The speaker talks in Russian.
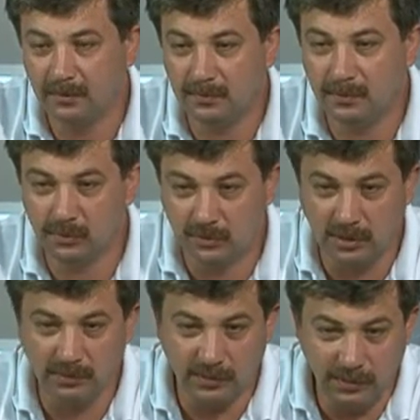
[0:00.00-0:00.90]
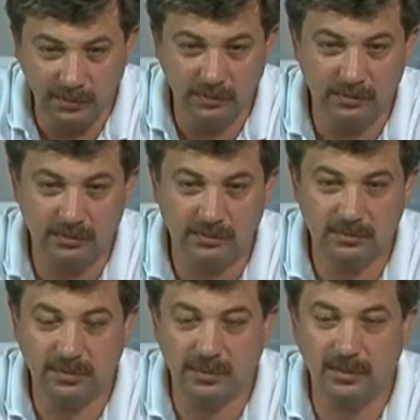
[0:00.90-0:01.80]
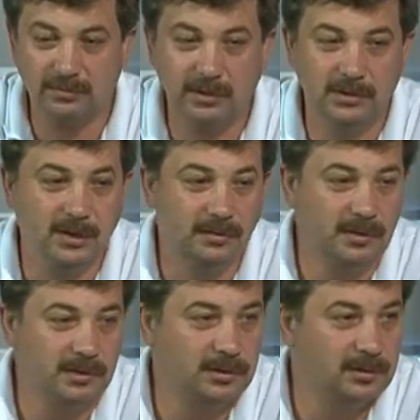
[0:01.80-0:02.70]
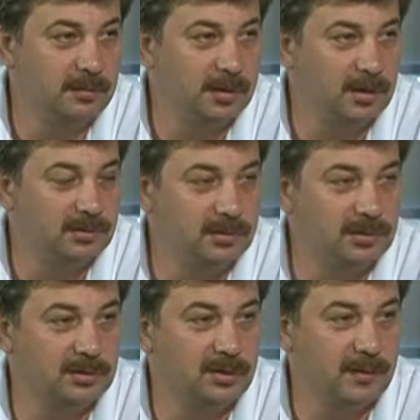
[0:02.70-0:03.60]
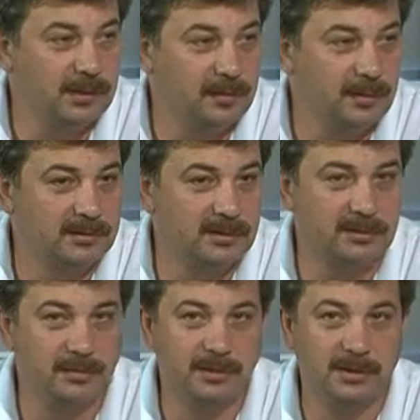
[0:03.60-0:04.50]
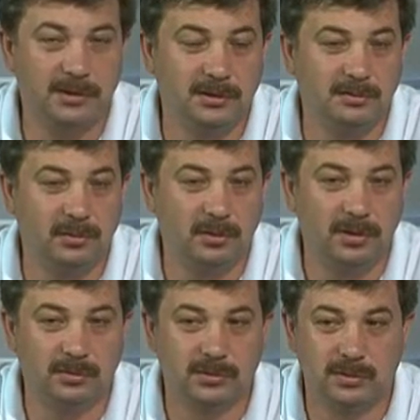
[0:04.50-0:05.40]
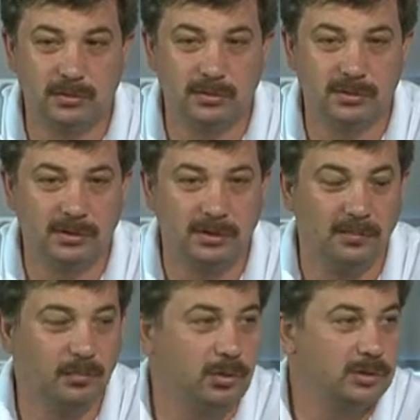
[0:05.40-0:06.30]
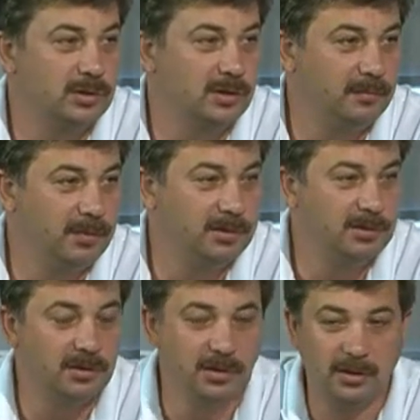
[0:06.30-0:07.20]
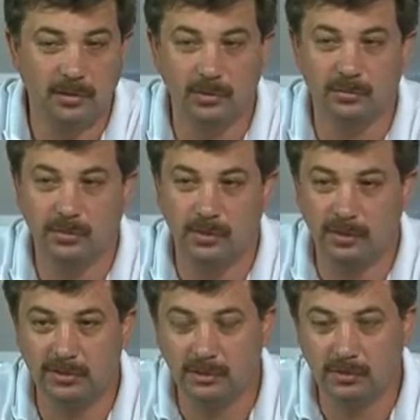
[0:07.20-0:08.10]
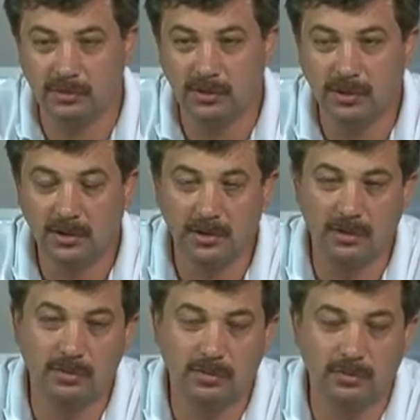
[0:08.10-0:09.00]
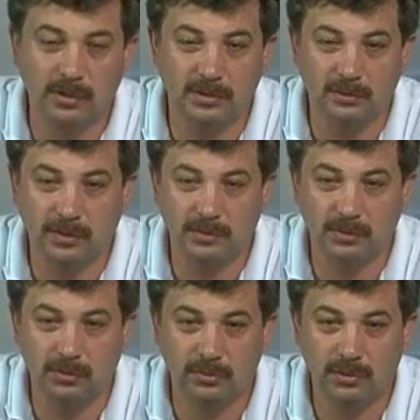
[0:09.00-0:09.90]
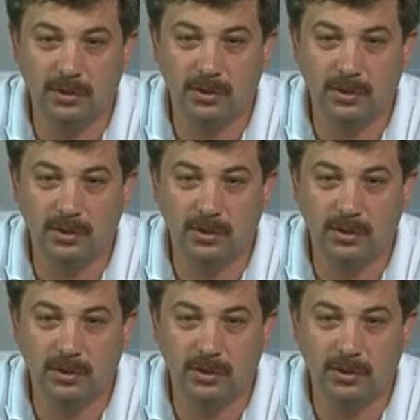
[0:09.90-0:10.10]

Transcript: Потому что как бы и головные диаметры где-то меняются, где-то дома добавляются, теплоноситель все-таки его становится или больше, или меньше. И вот это все корректируется. Корректировки эти происходят